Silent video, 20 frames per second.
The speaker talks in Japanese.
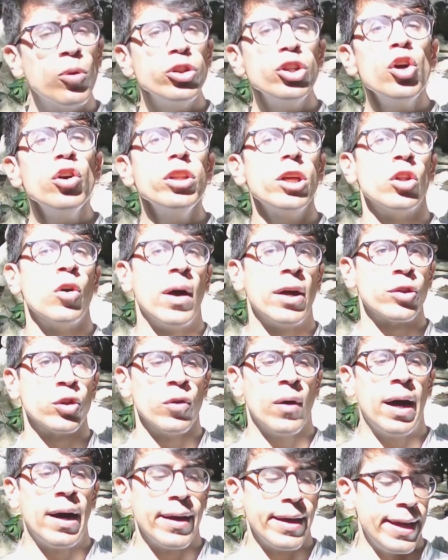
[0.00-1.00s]
ムニョネの
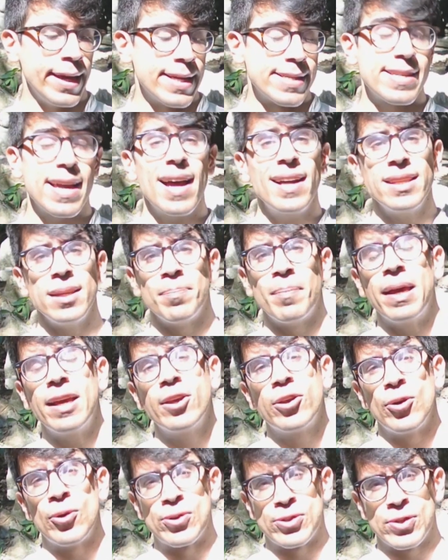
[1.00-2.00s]
後は、えさらに
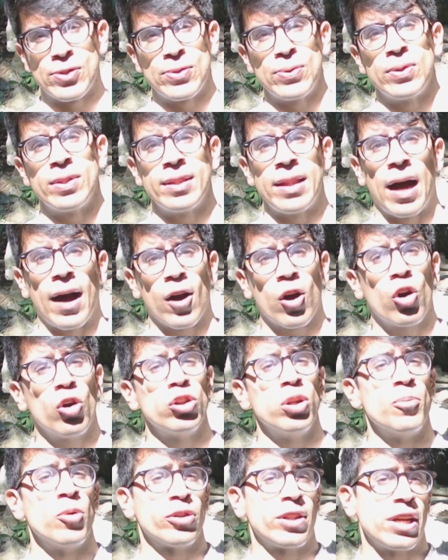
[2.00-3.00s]
勉強を進んだ子
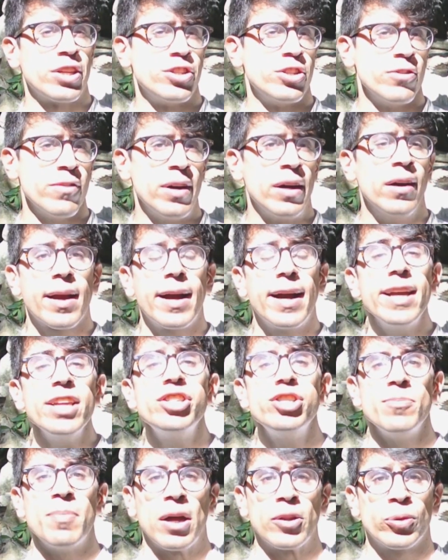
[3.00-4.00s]
供たちは
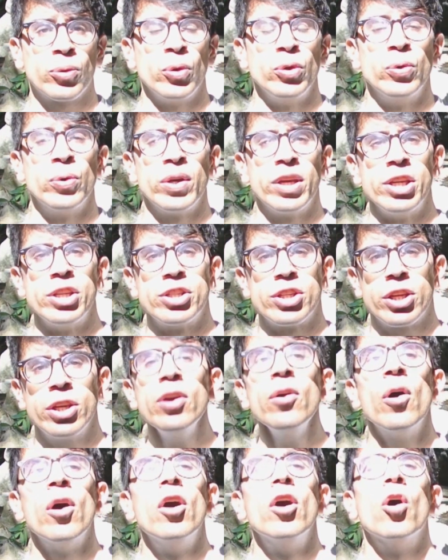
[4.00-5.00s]
クレジマという儀
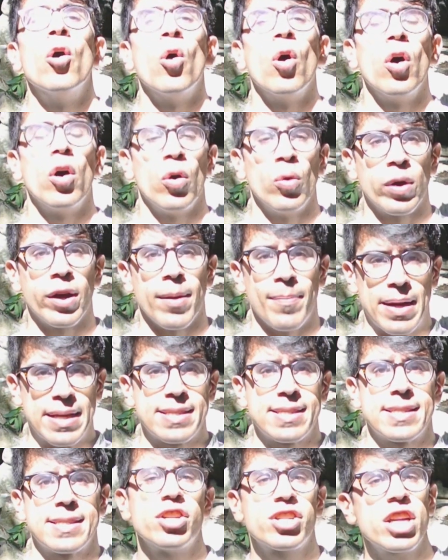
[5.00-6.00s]
式を受けま
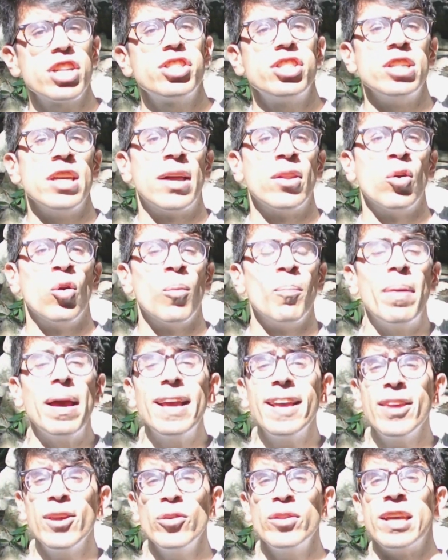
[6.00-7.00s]
すしかしあの
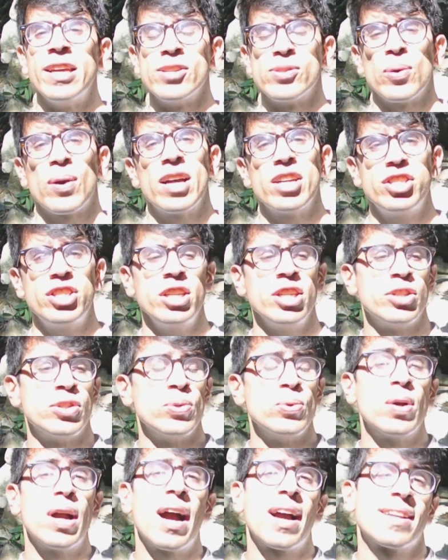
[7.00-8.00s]
勉強で忙しい
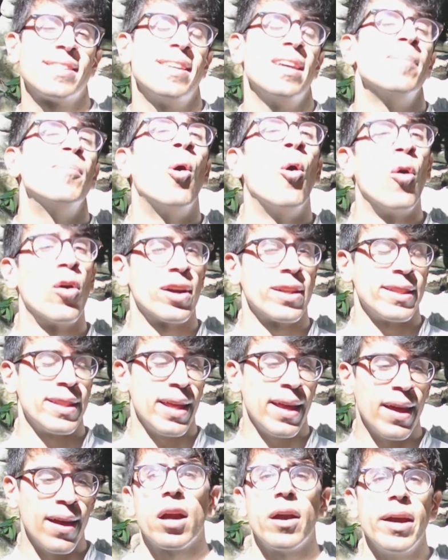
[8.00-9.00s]
中学生も多く
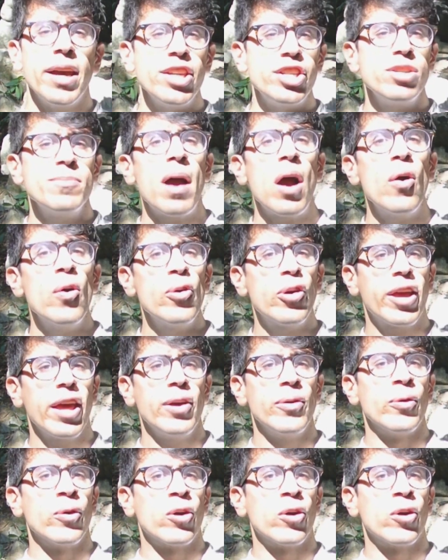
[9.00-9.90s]
てクレジマを受ける